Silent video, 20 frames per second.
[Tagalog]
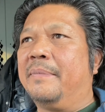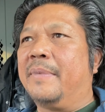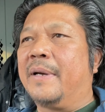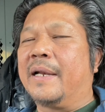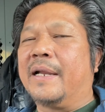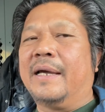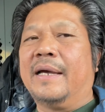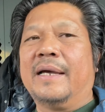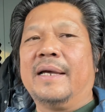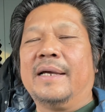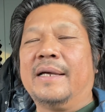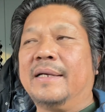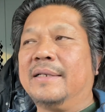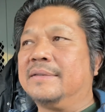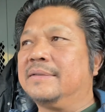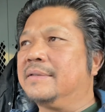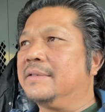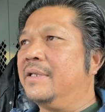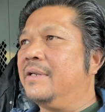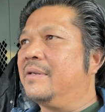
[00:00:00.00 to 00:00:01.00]
para,
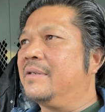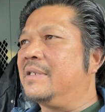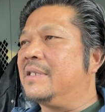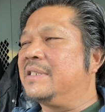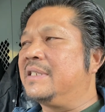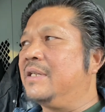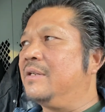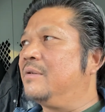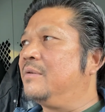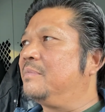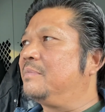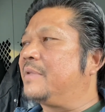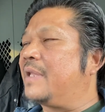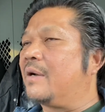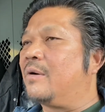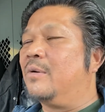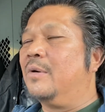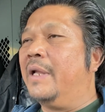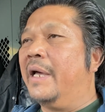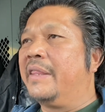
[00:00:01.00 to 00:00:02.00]
no, kasi
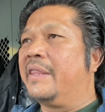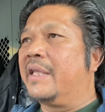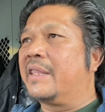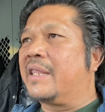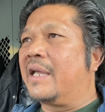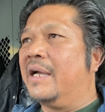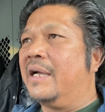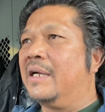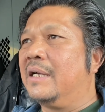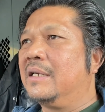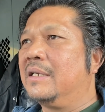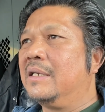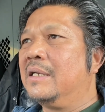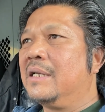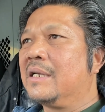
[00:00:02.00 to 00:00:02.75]
tag-ulan at uh,